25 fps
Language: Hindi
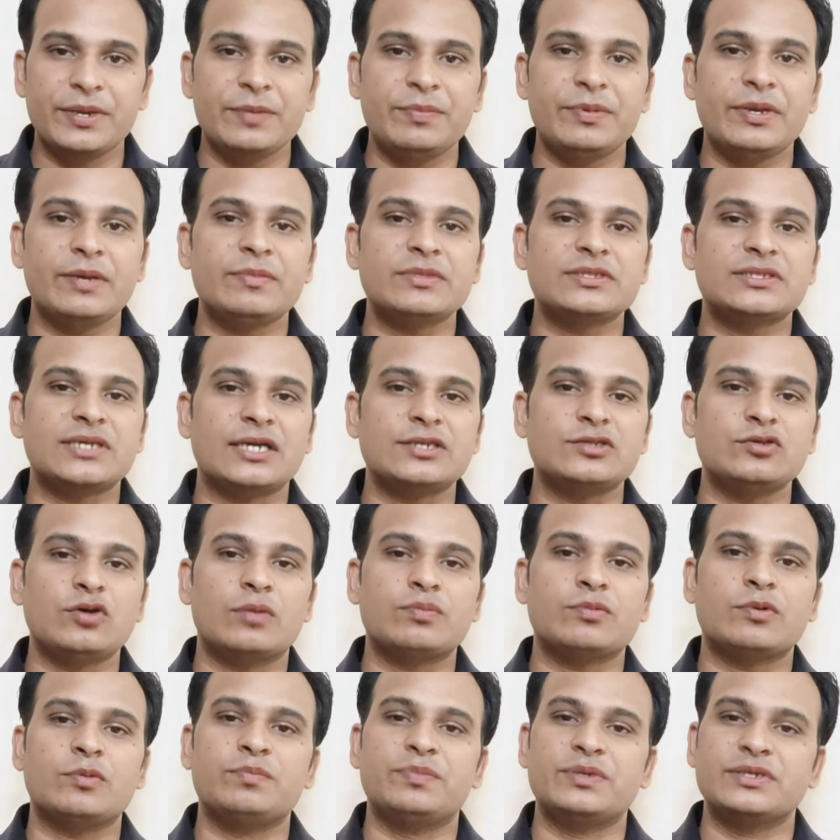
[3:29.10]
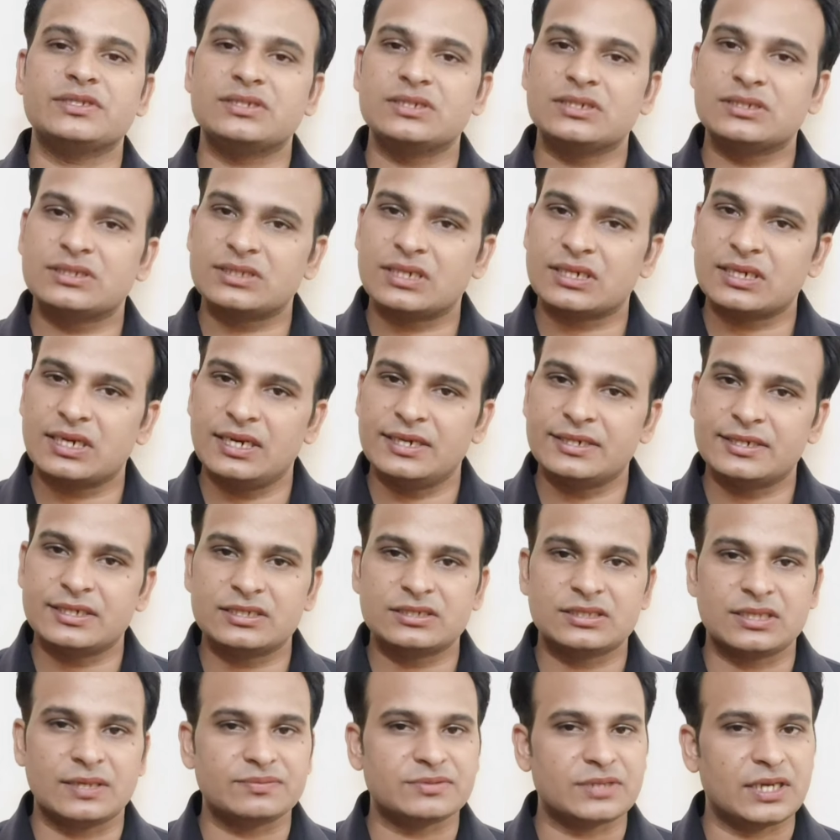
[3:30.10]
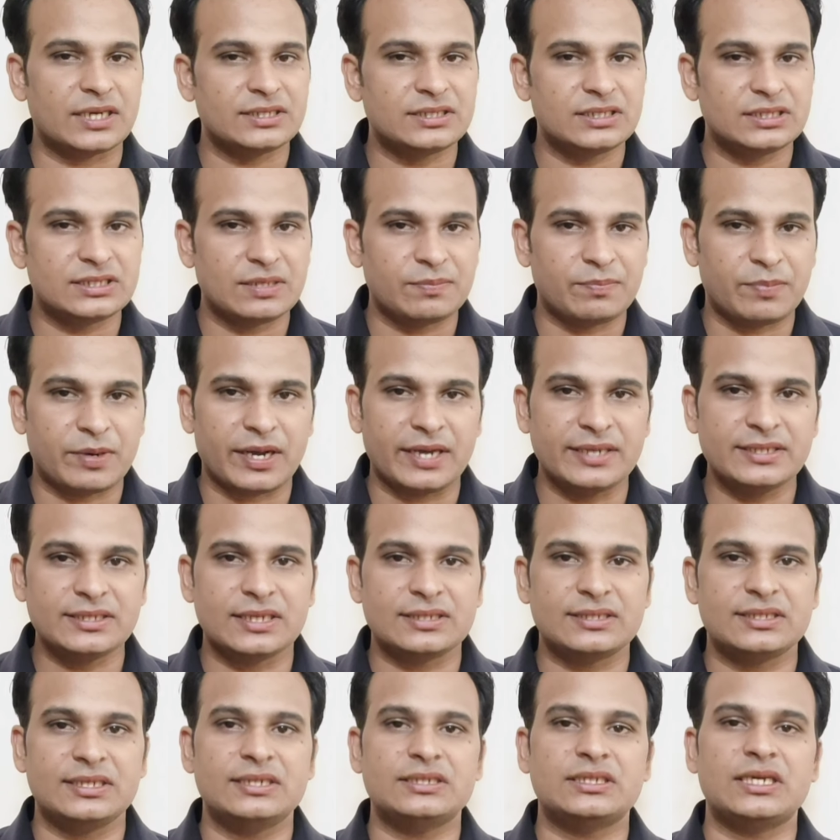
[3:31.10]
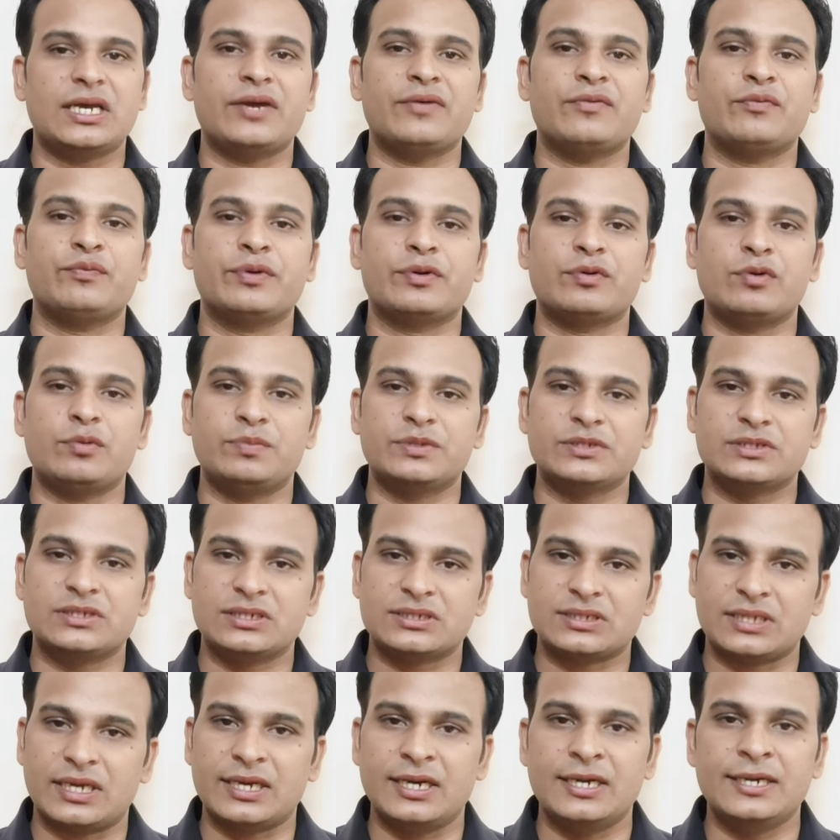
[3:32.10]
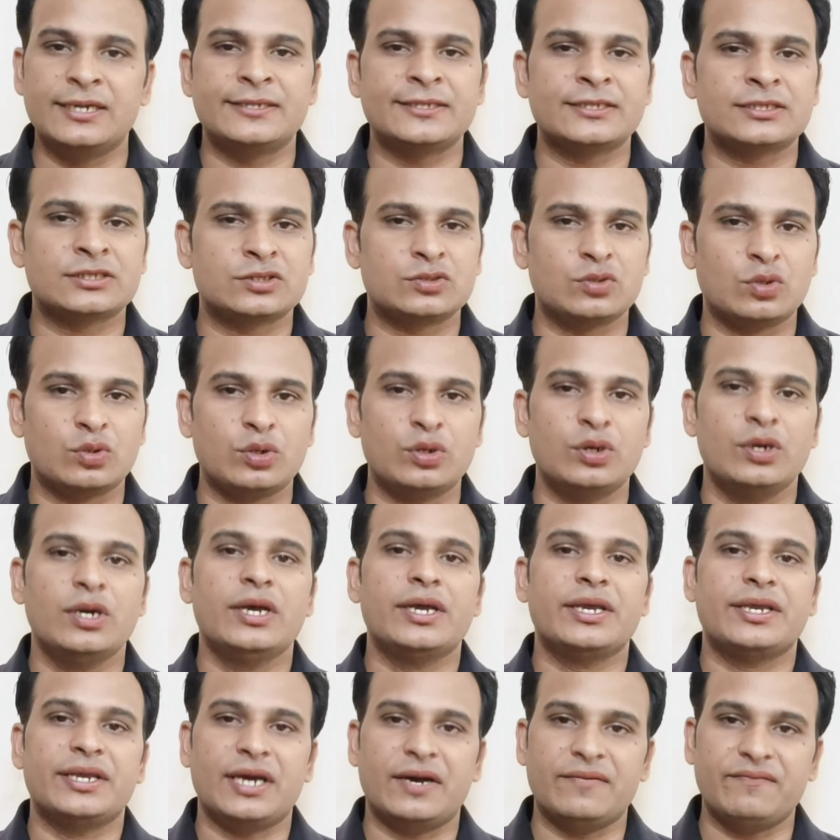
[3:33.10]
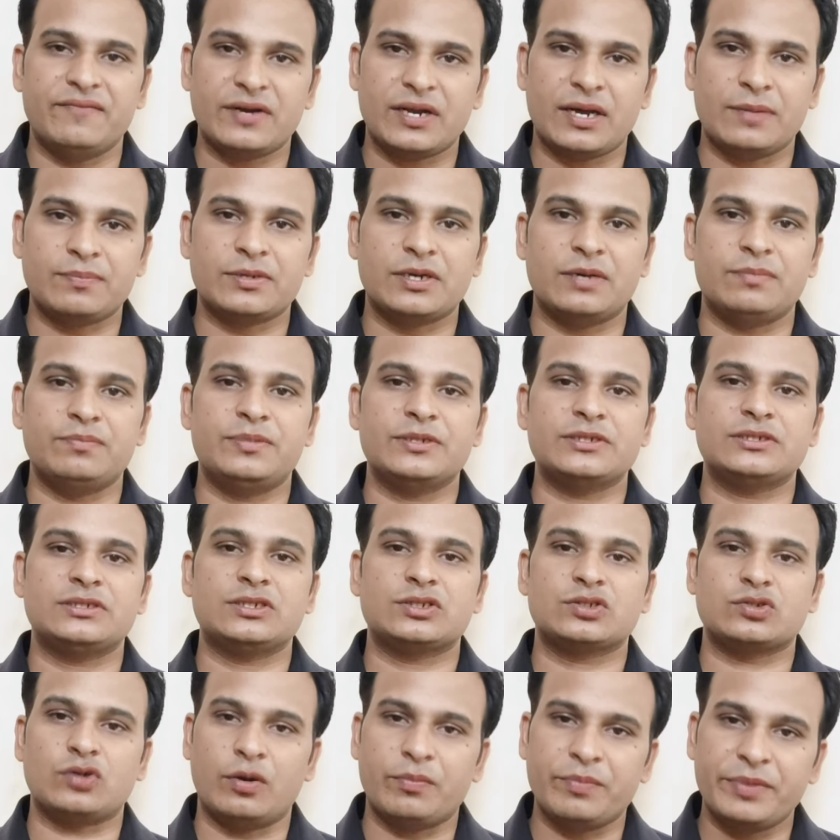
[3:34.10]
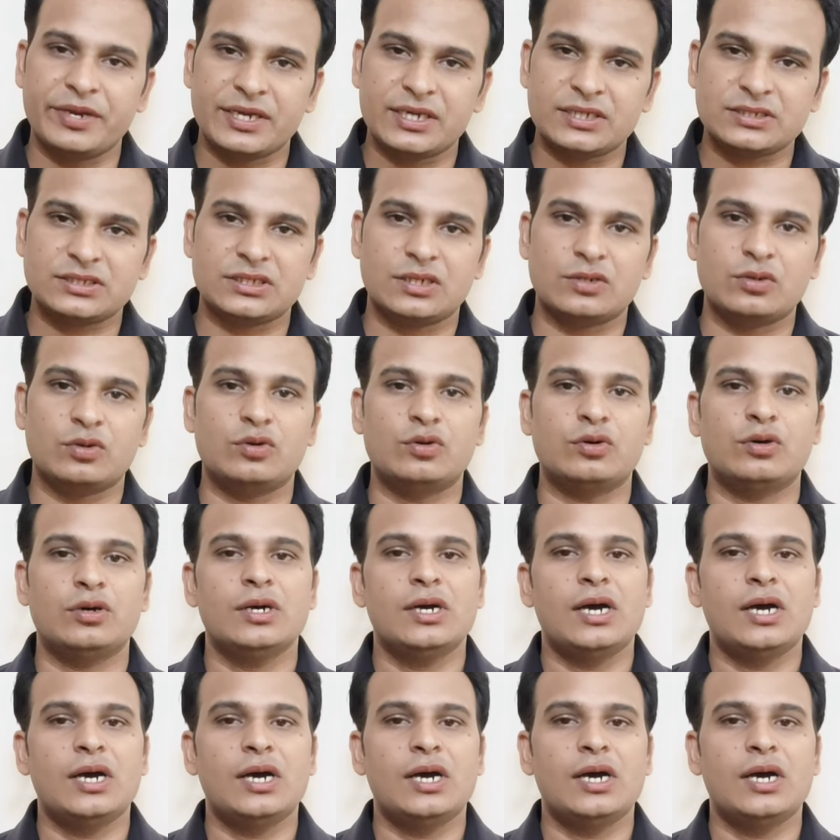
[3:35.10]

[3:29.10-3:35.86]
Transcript: बीबीए में साथियों आपको बिजनेस से रिलेटेड सब सारी चीजें पढ़ाई जाती हैं चाहे फिर वो बिजनेस एनालिटिक्स हो या फिर आपका बिजनेस कम्युनिकेशन हो